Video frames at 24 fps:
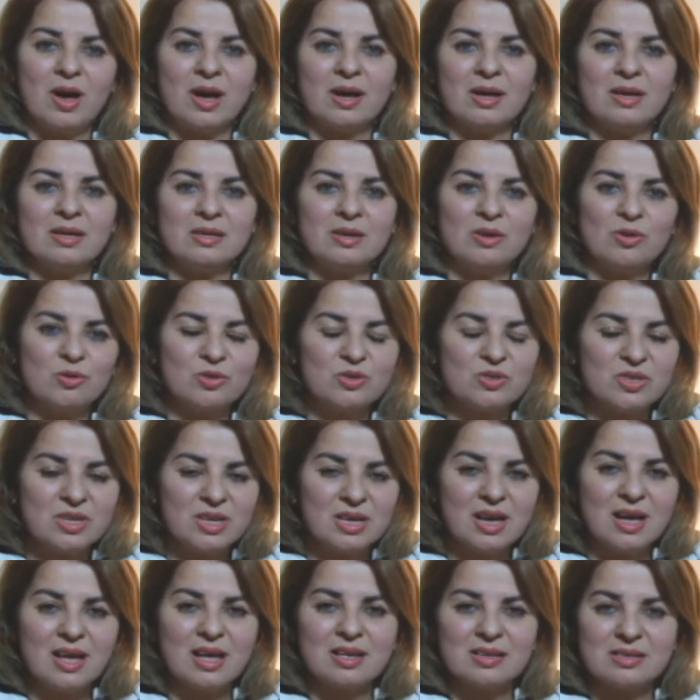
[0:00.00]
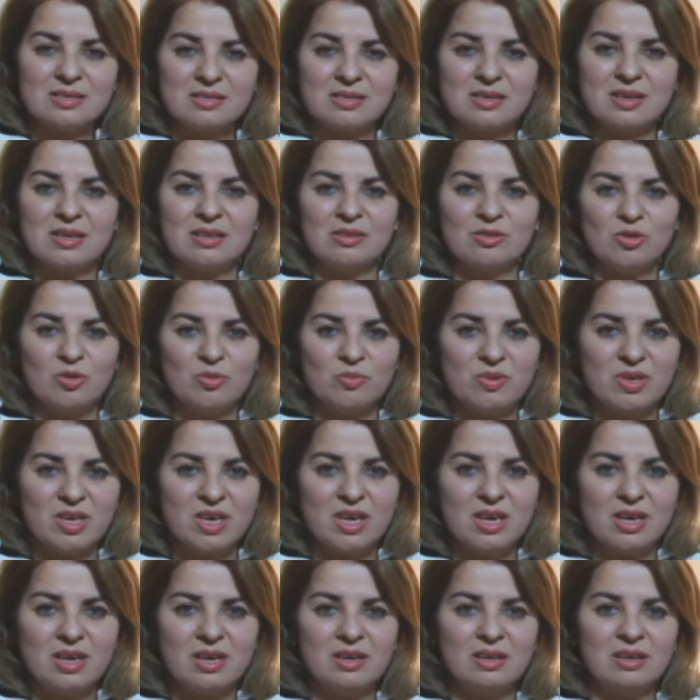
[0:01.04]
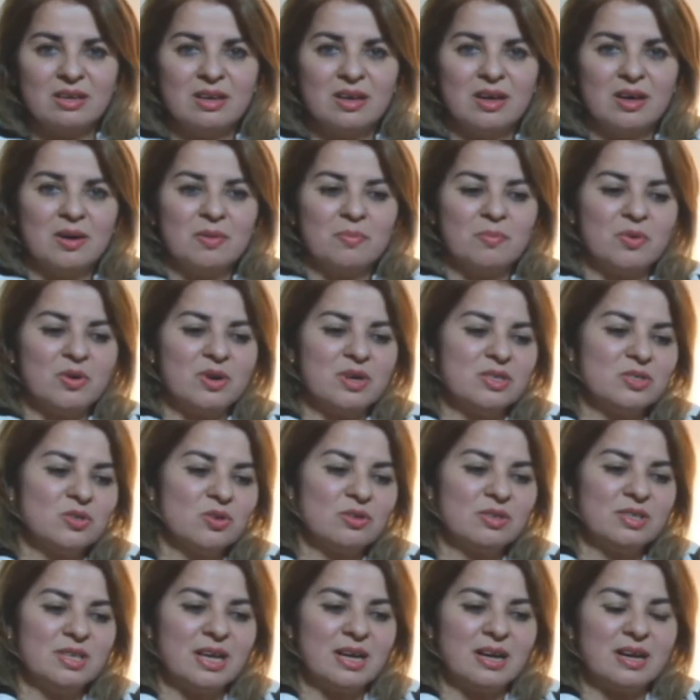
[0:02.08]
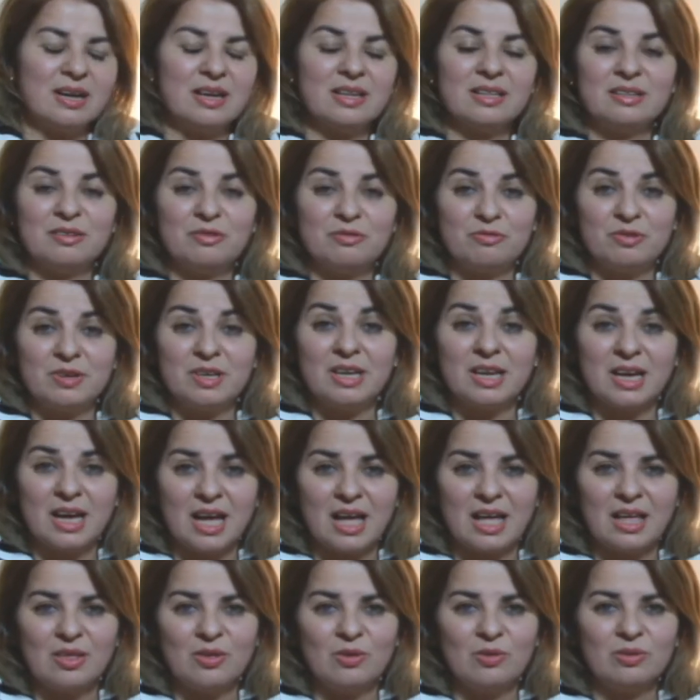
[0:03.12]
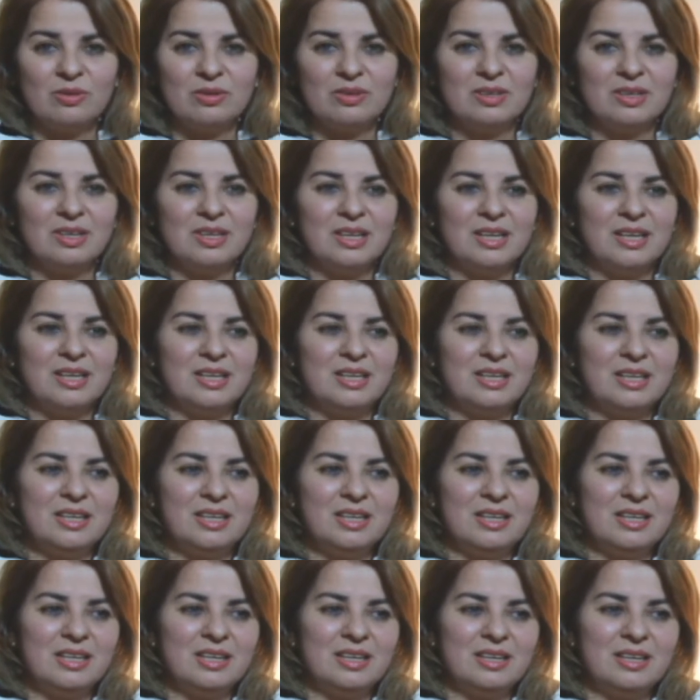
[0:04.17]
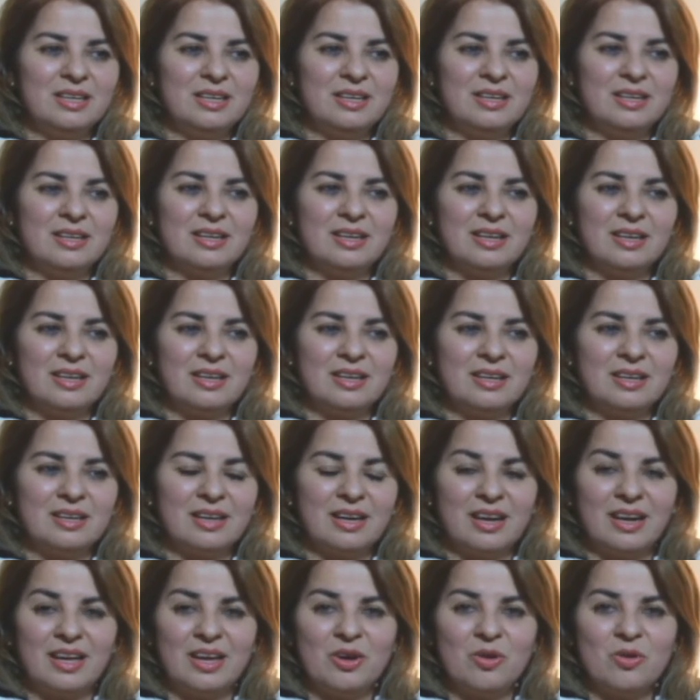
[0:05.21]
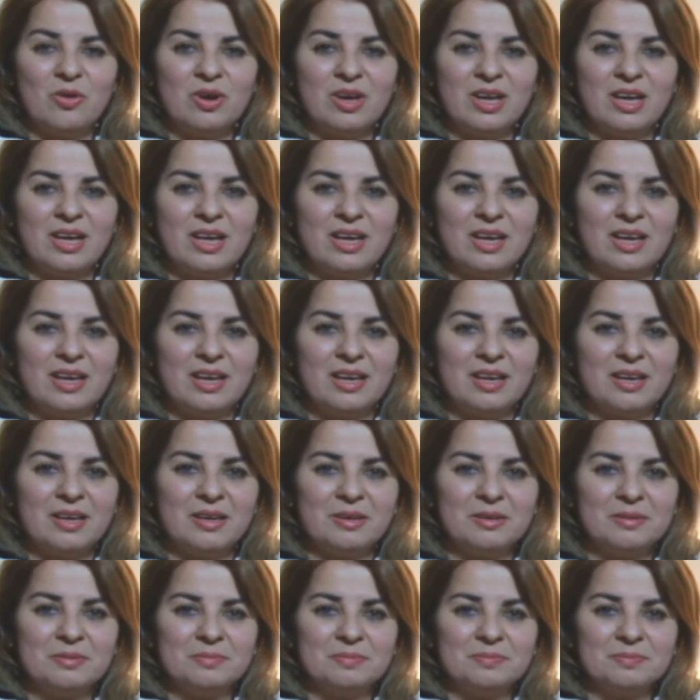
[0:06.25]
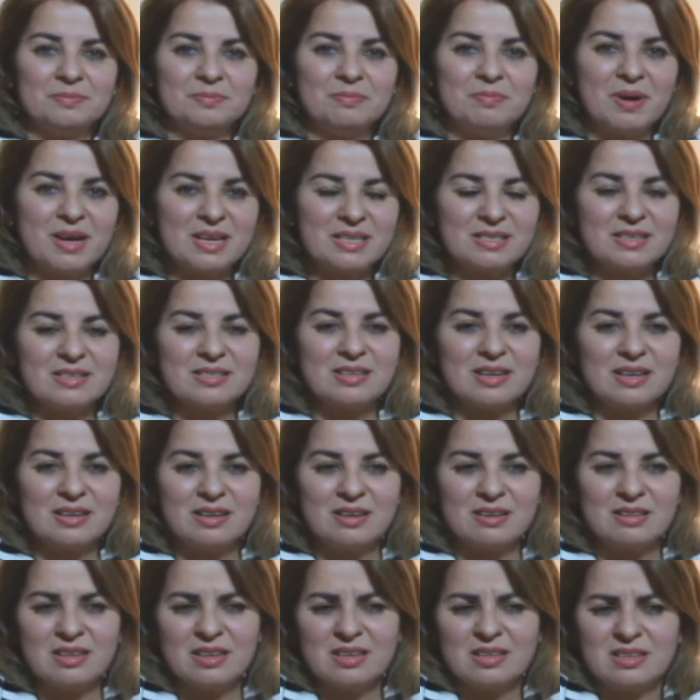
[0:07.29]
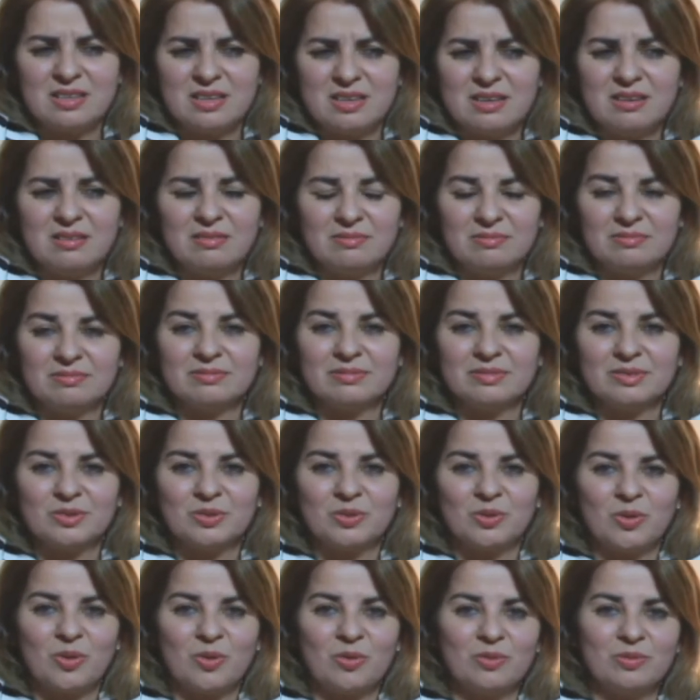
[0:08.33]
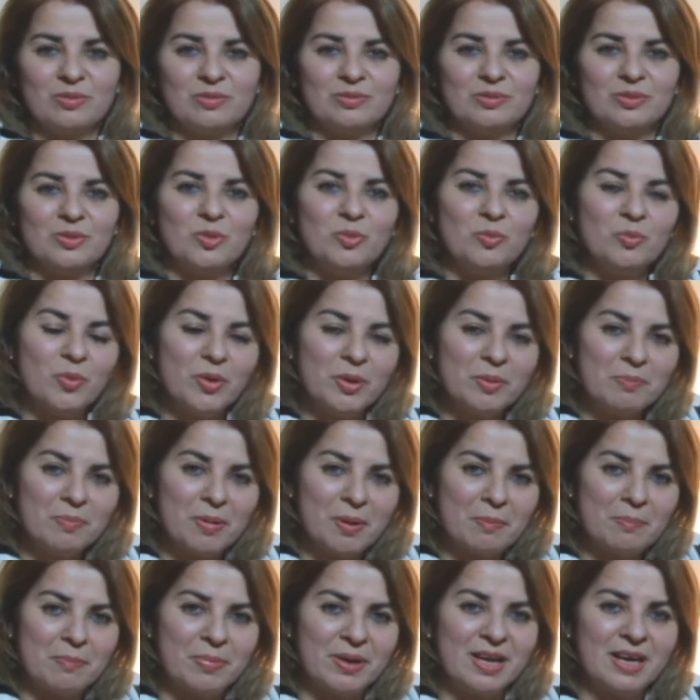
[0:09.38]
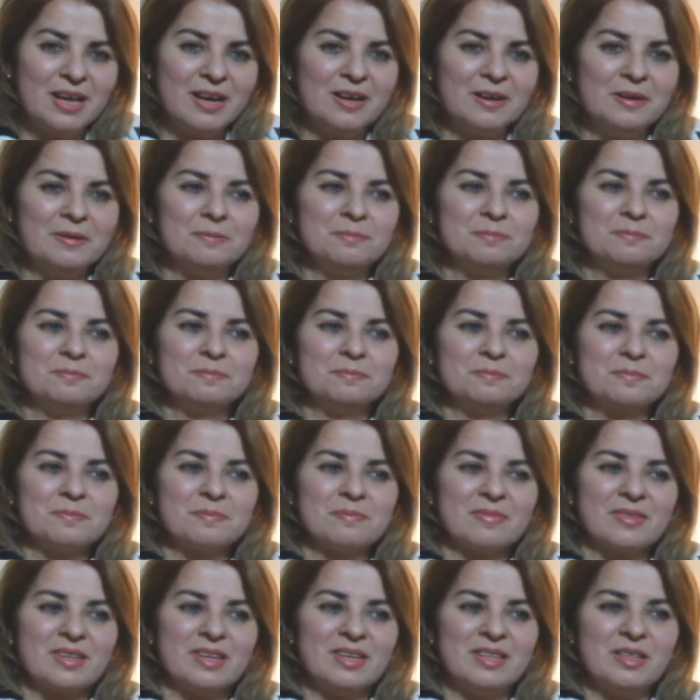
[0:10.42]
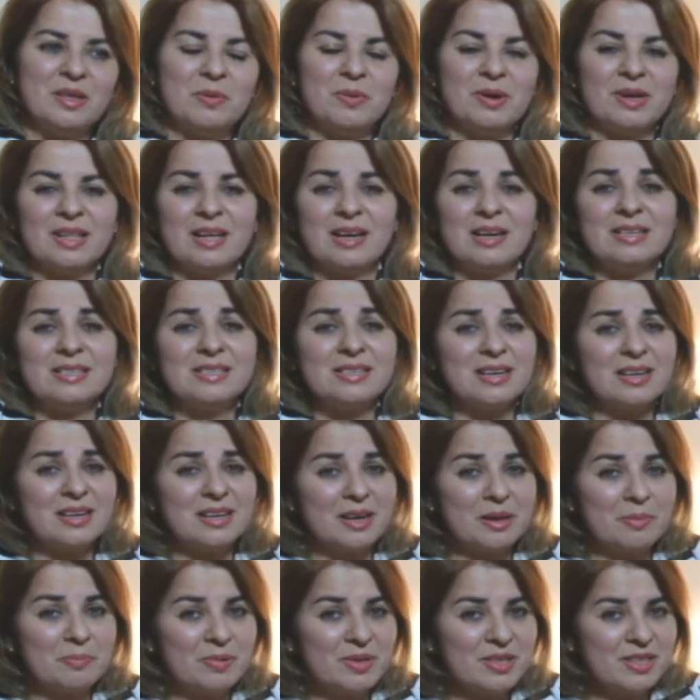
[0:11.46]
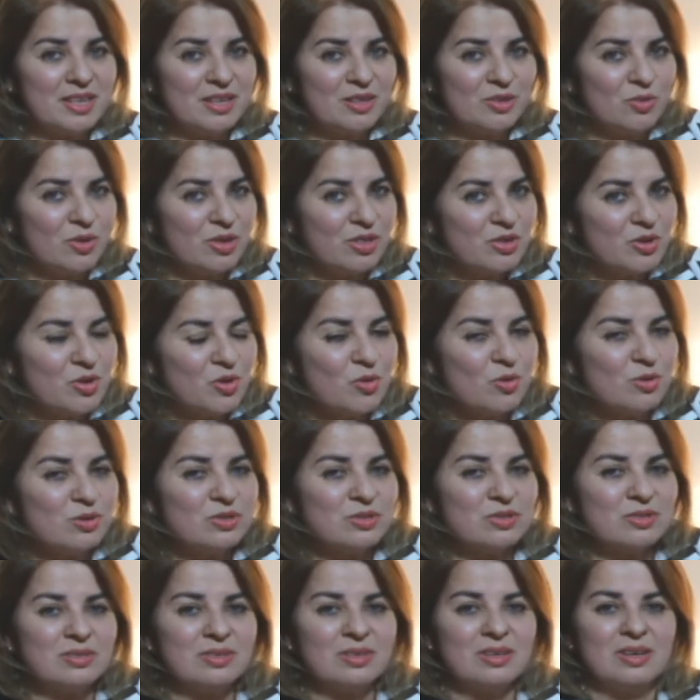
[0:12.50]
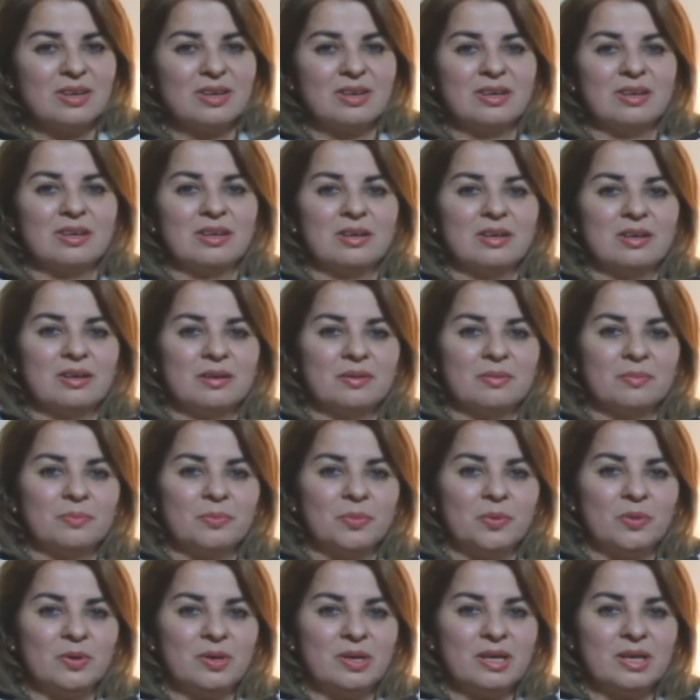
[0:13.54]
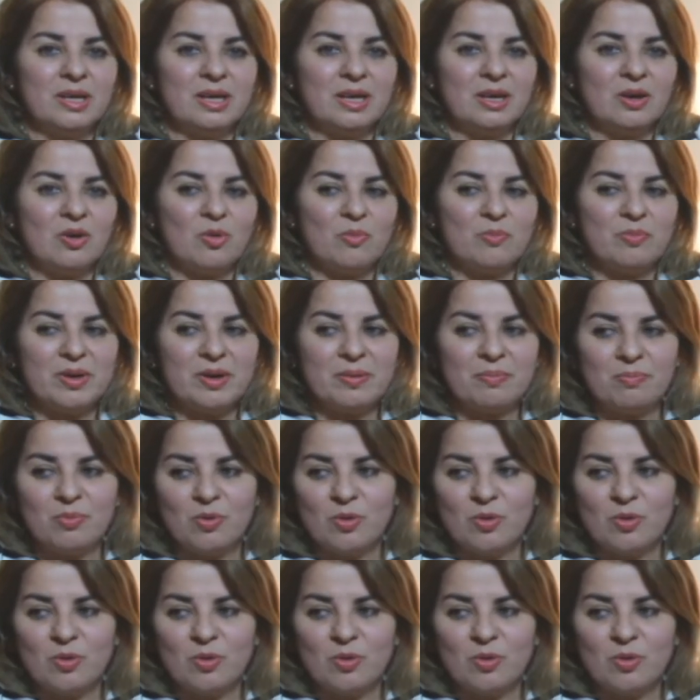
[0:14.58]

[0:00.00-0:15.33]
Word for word: lo, haga, lo sigas haciendo bien, por eso te han ratificado y creo que vas a salir de allí con un buen papel y de verdad le seguiré pidiendo a Dios porque con mi